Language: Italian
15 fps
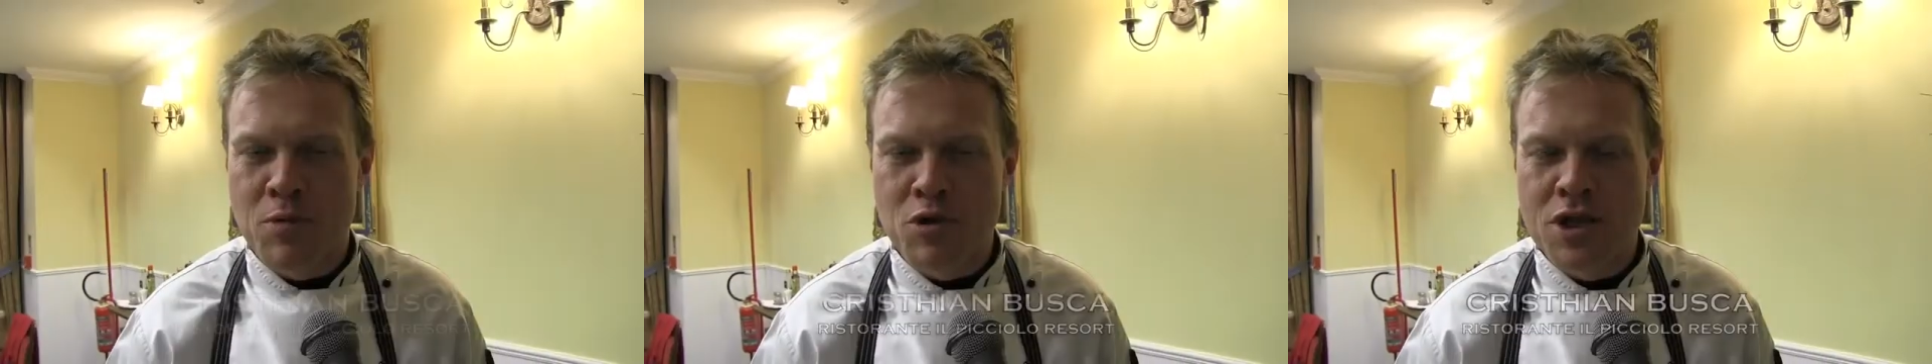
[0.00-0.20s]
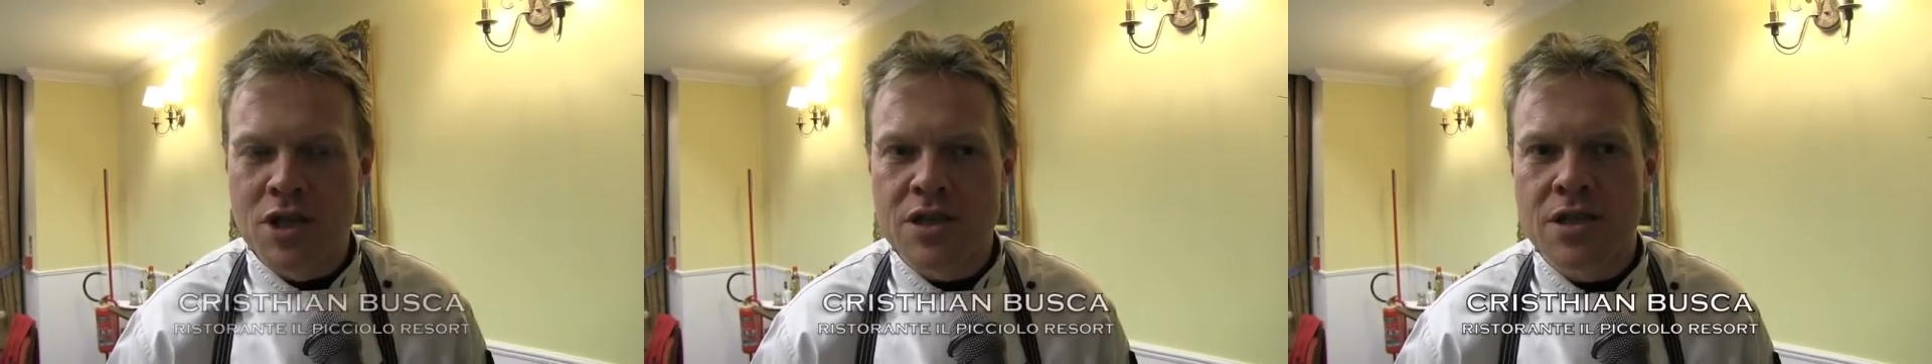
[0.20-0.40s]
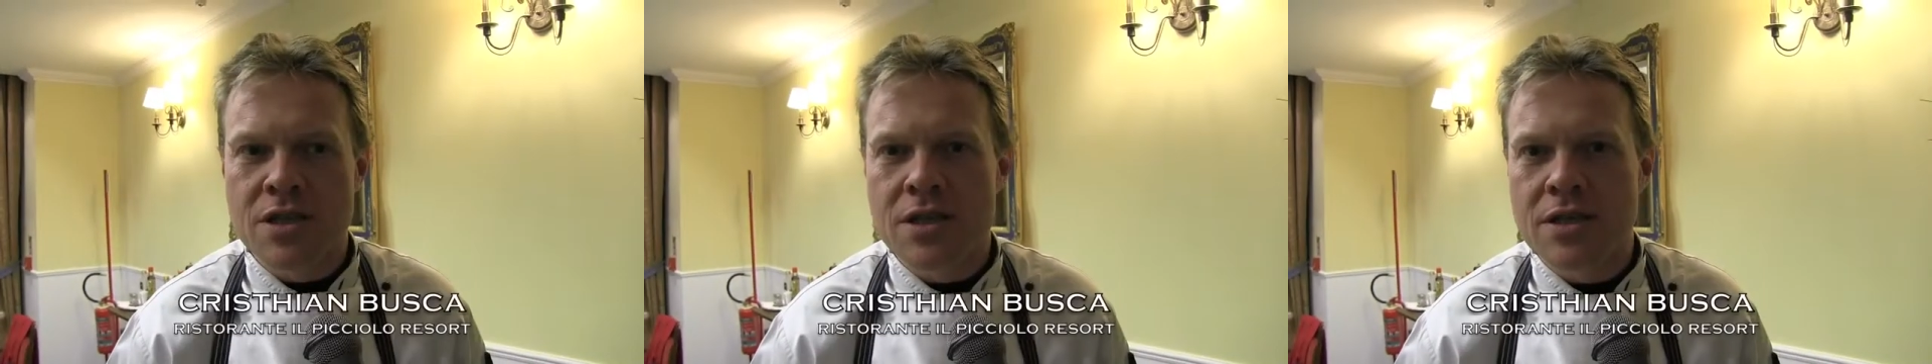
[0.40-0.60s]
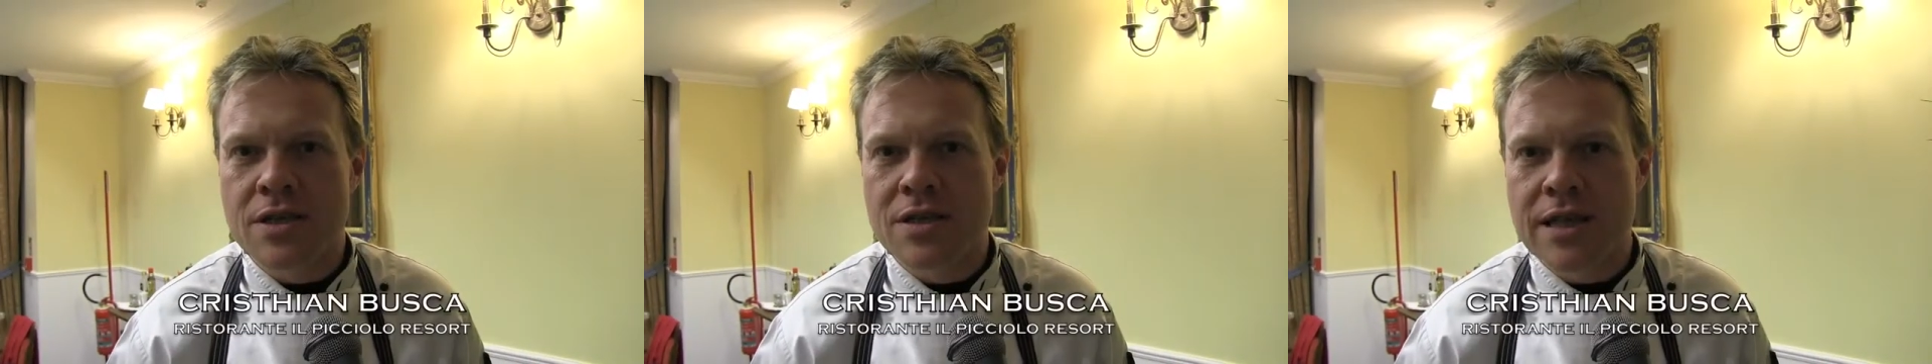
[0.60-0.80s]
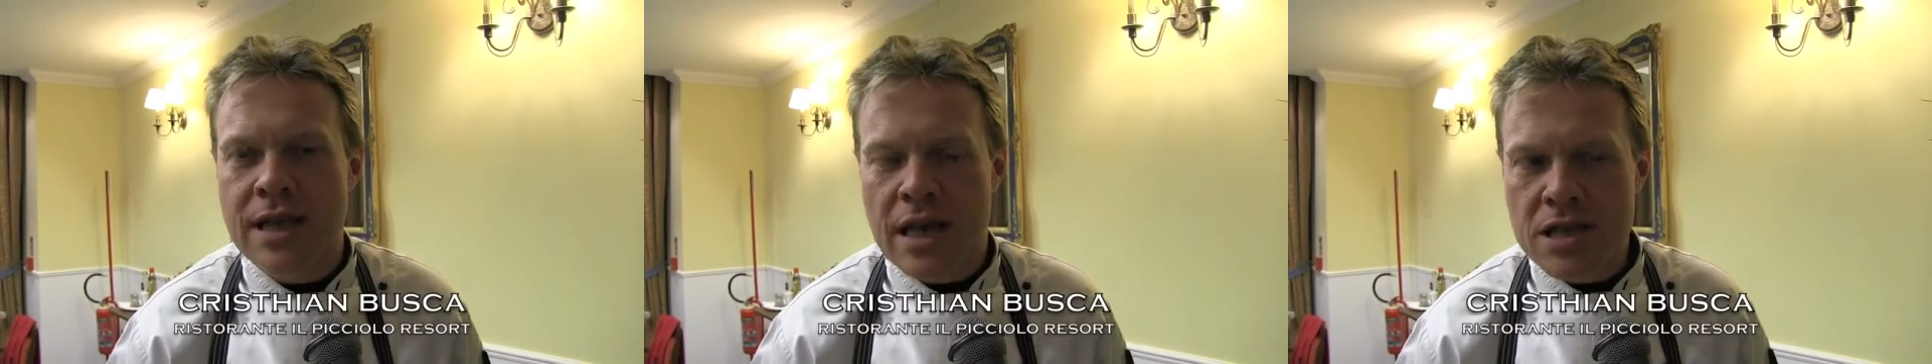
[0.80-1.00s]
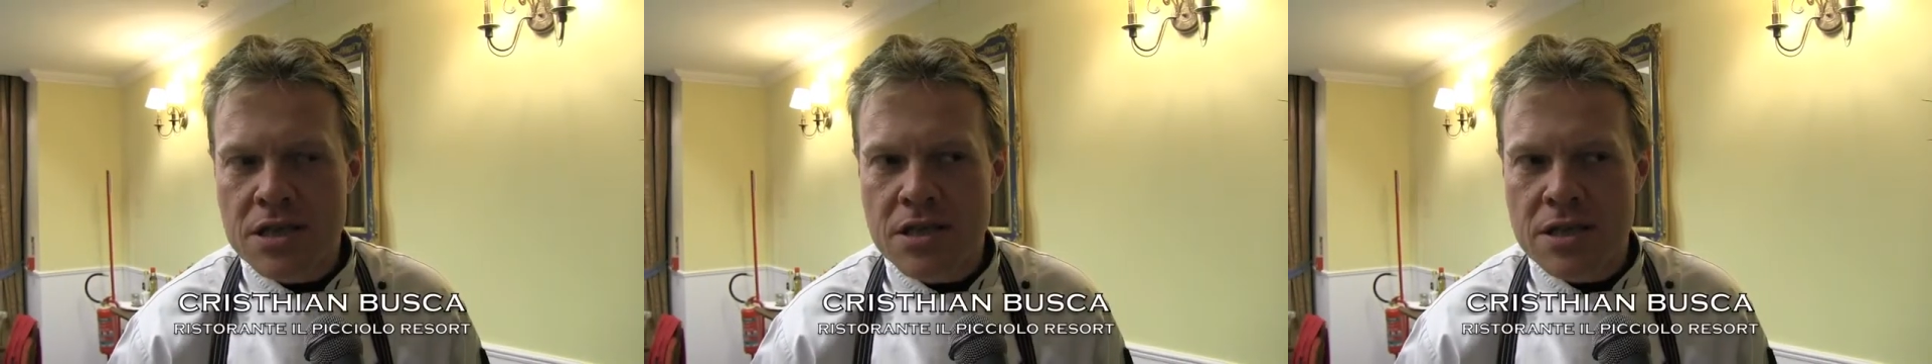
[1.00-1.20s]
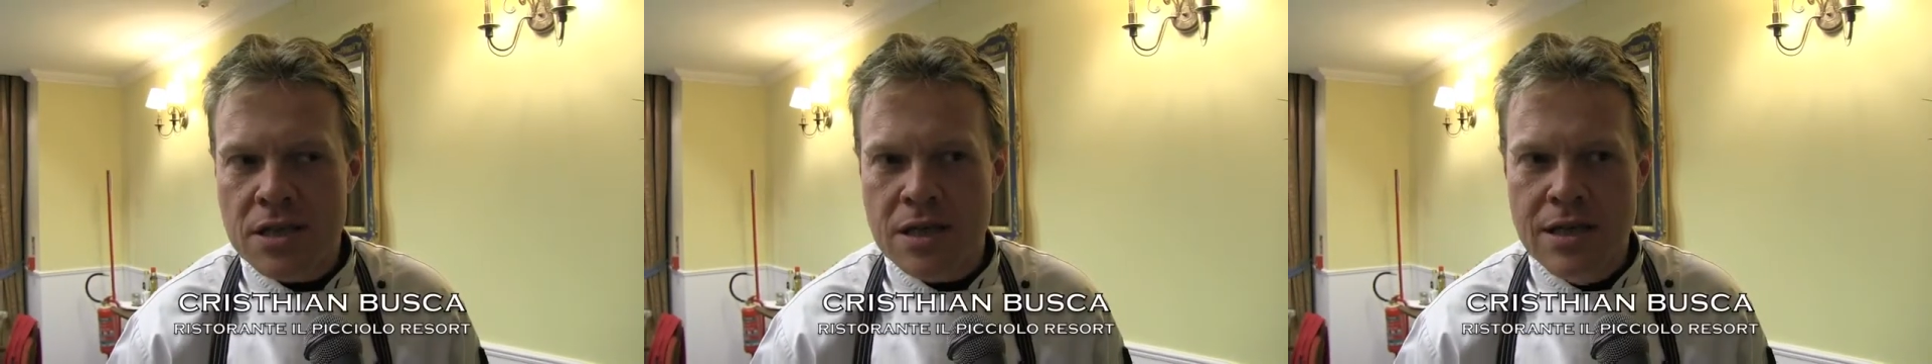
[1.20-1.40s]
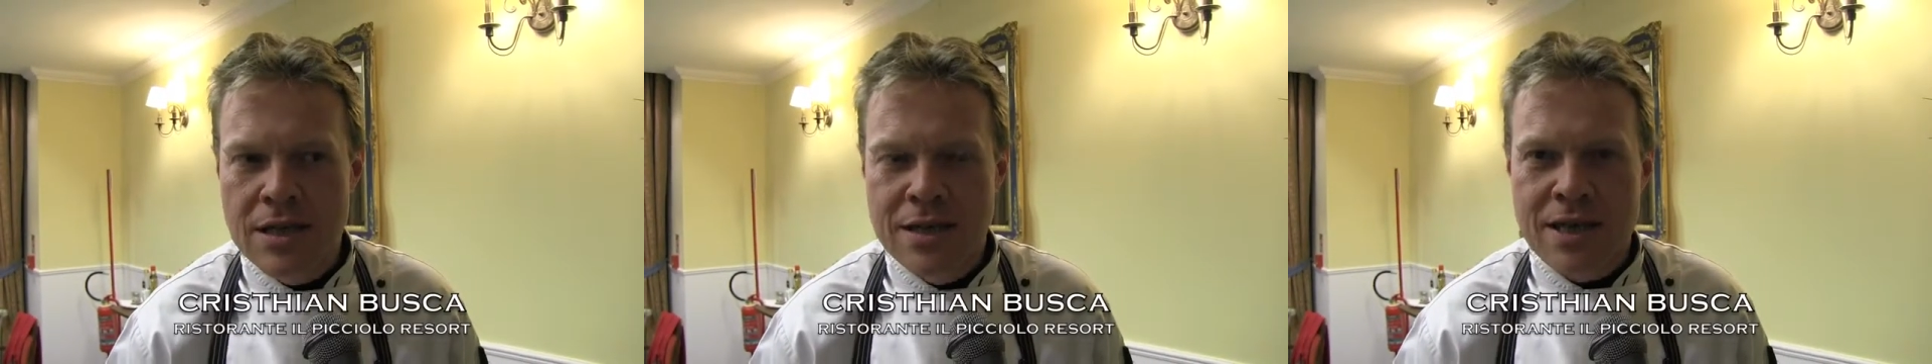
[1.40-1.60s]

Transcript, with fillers: piemontese di nascita